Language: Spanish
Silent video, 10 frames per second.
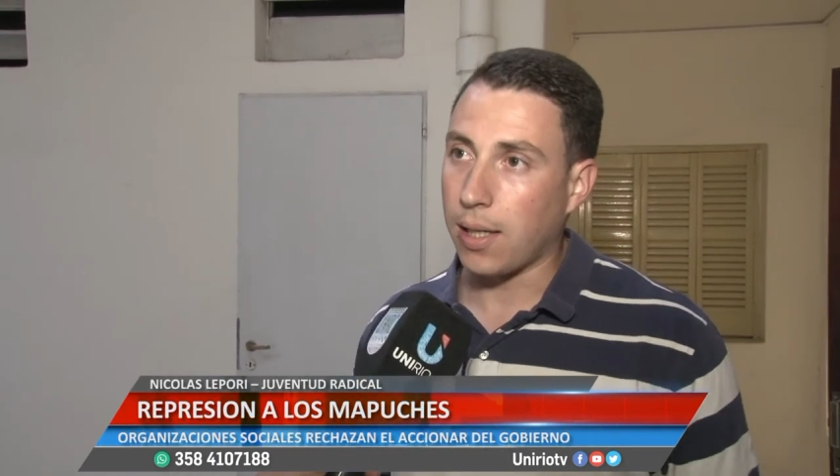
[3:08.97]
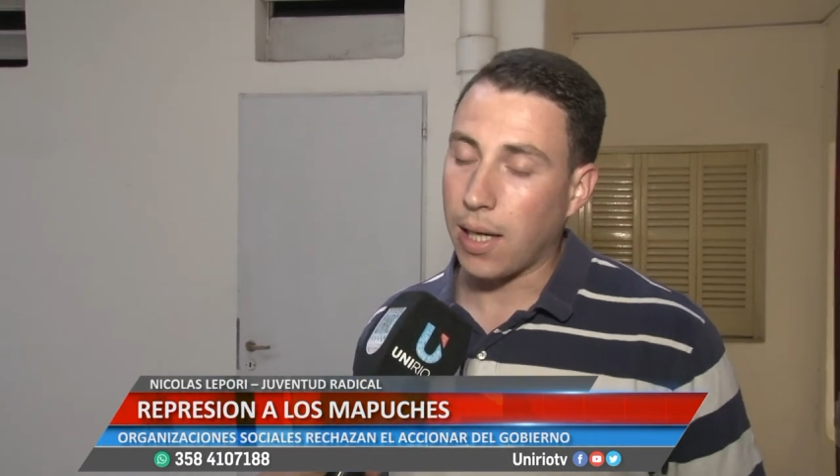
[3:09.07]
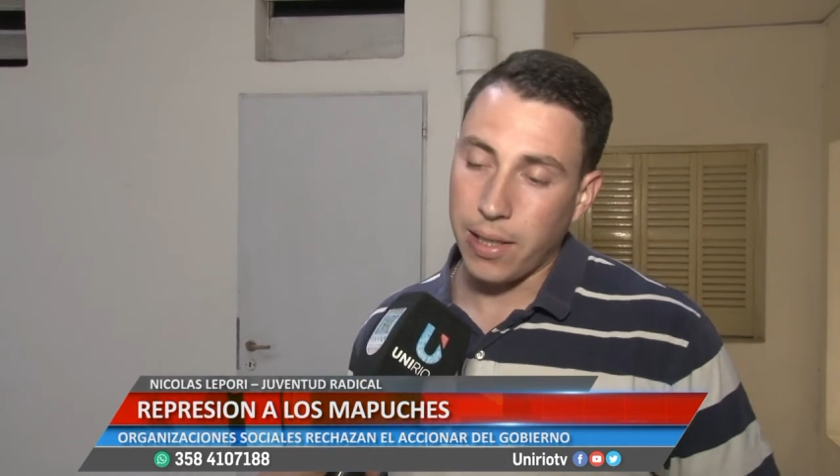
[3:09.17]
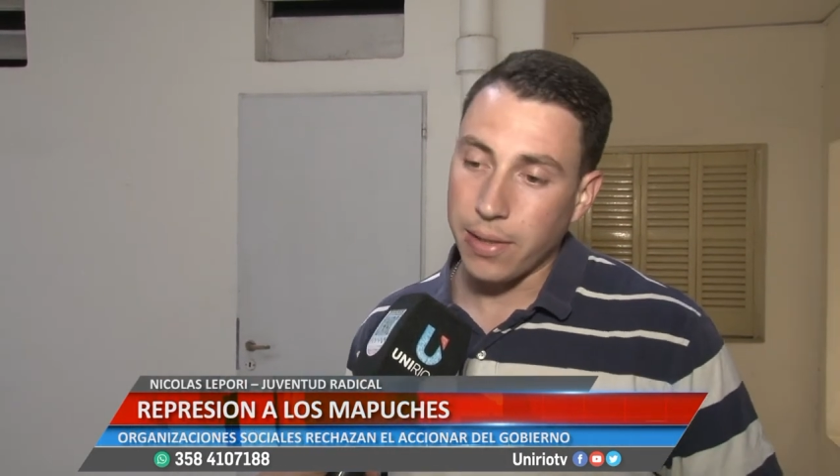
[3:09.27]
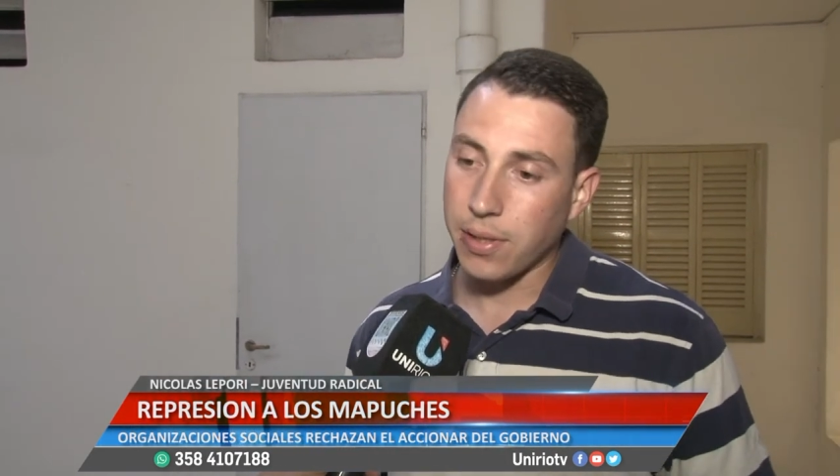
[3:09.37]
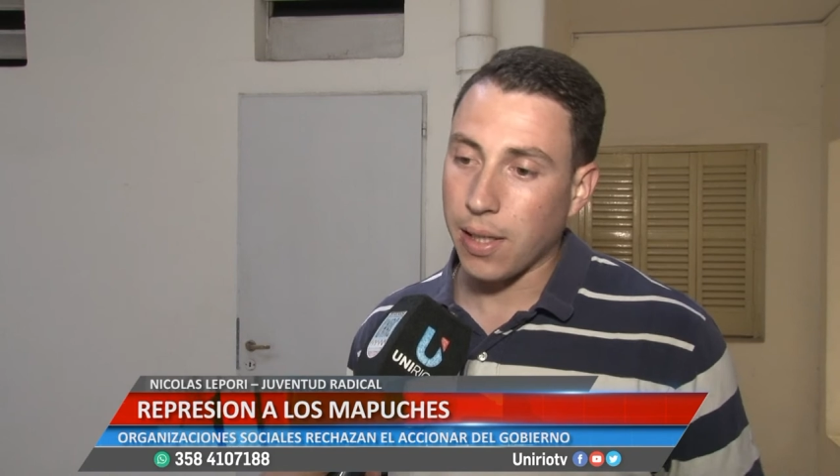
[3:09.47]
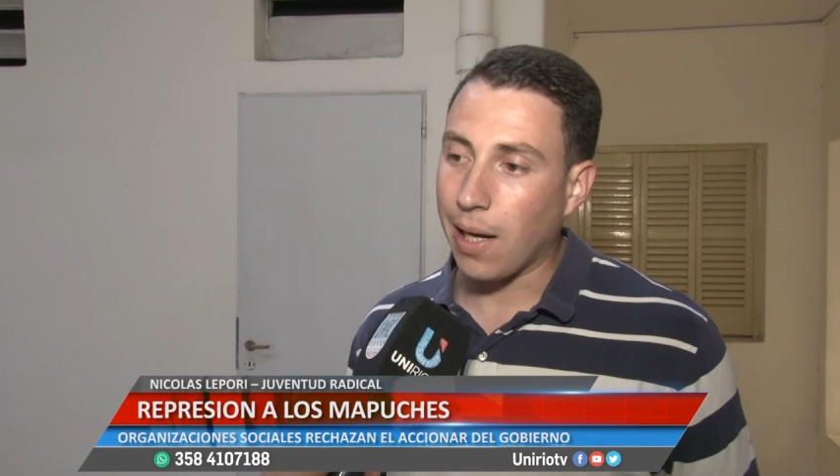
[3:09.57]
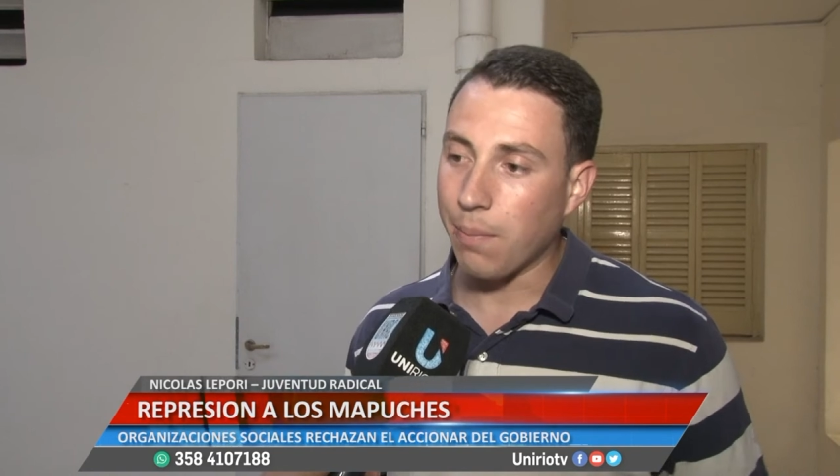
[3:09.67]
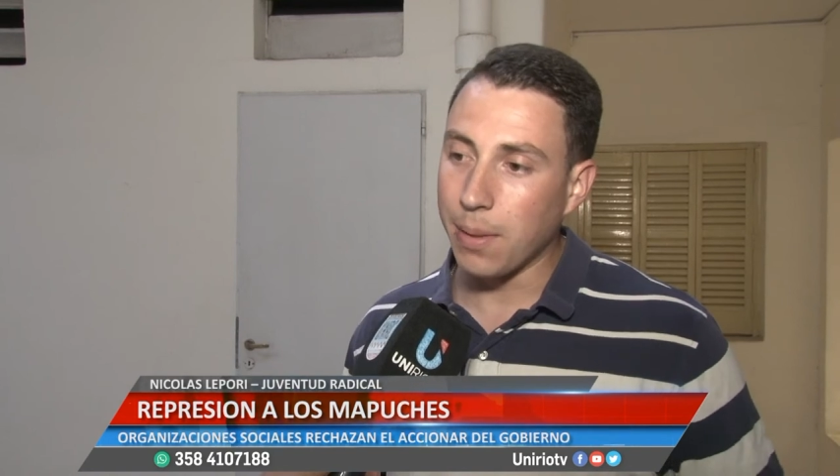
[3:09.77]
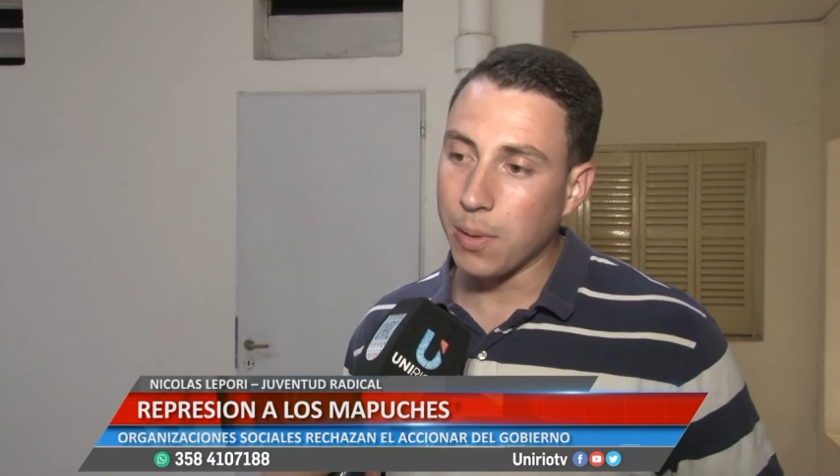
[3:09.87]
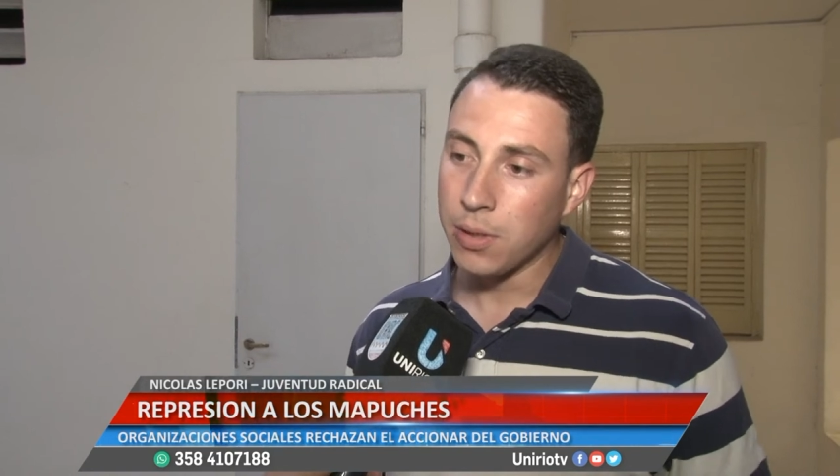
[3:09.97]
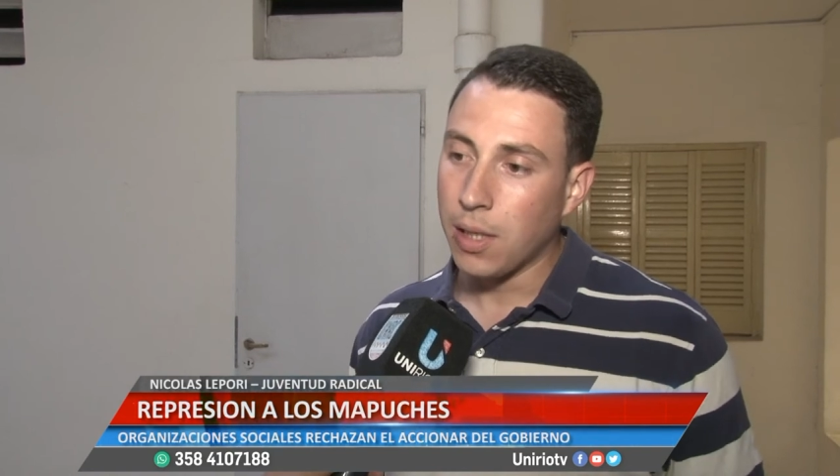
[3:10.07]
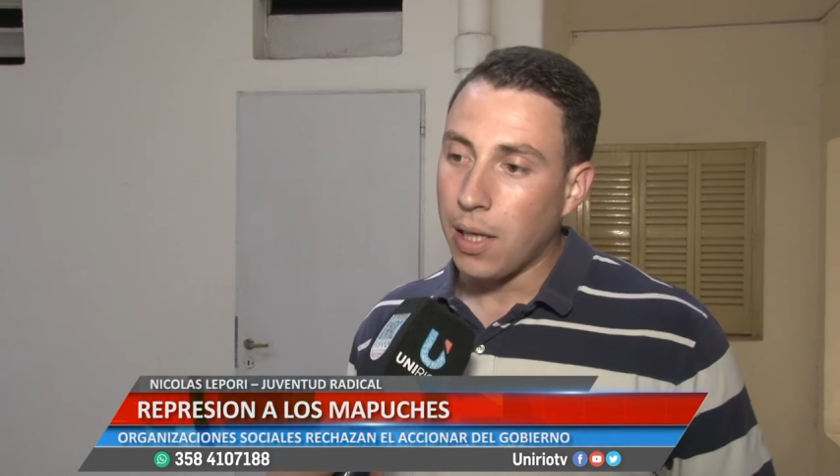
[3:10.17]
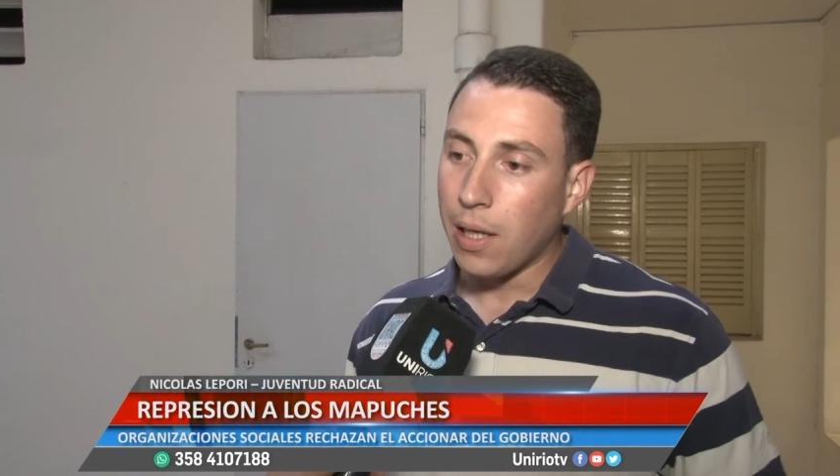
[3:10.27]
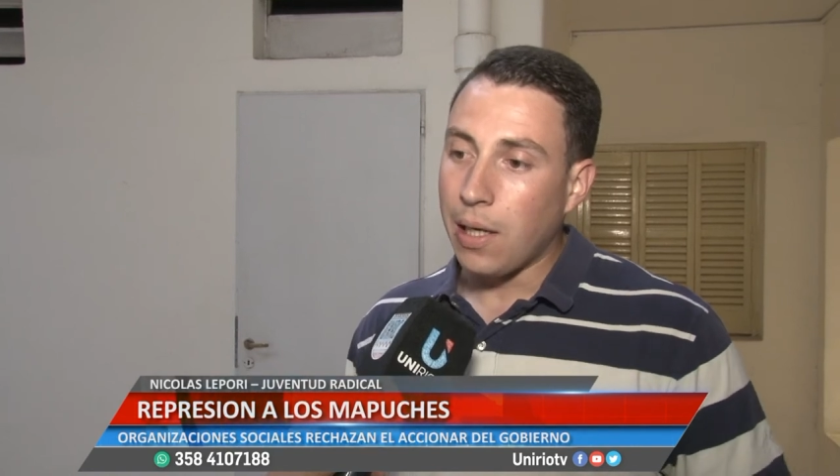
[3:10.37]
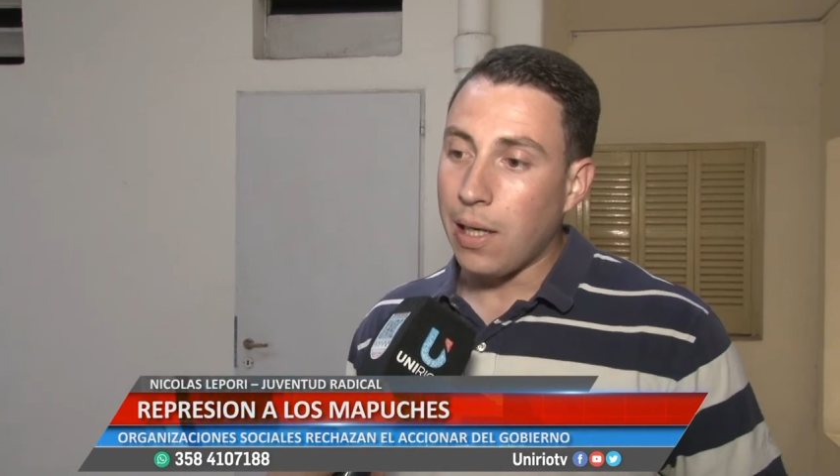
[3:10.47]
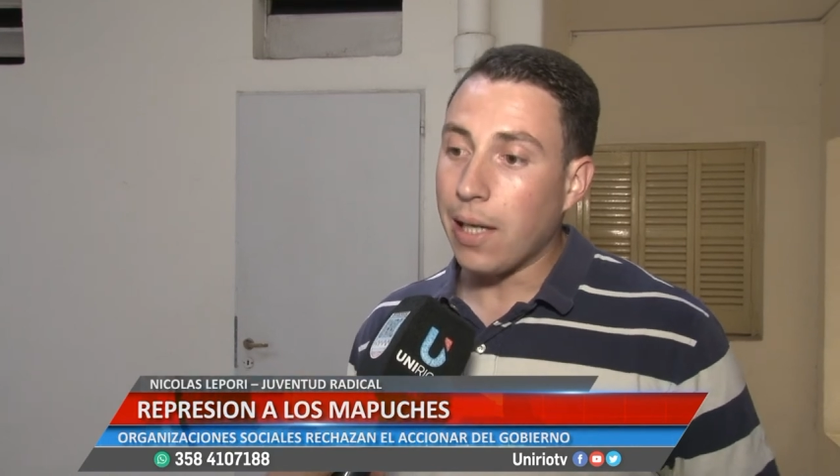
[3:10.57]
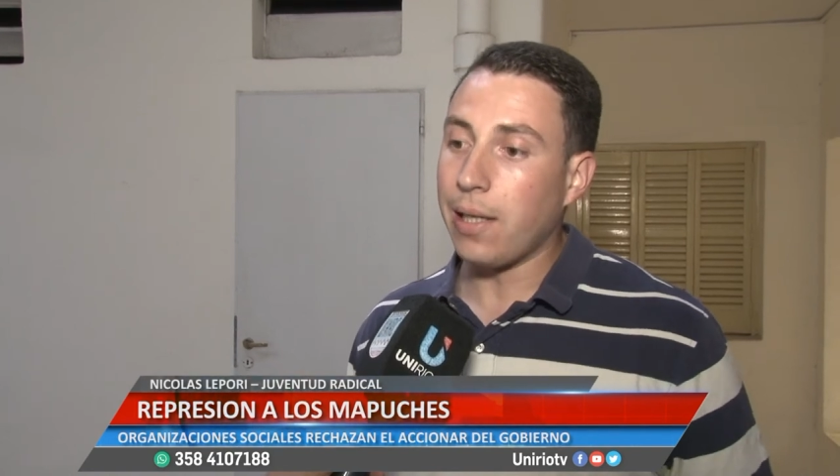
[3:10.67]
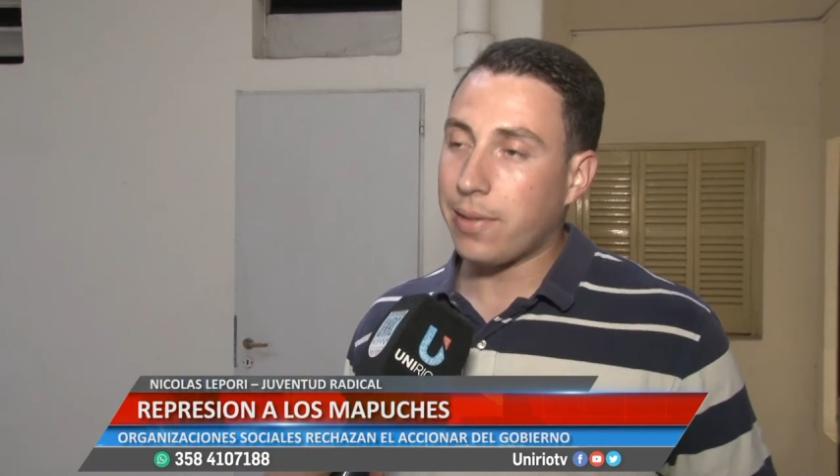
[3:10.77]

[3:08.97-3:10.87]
Alianza de Cambiemos, el